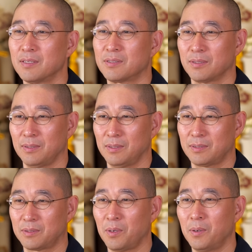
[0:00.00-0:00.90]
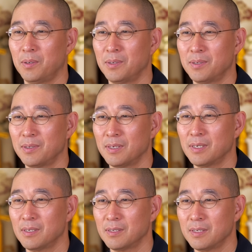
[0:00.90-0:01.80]
ずっと
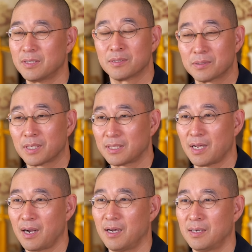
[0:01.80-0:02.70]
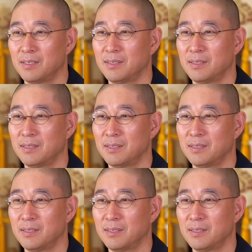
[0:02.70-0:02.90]
居続けたら、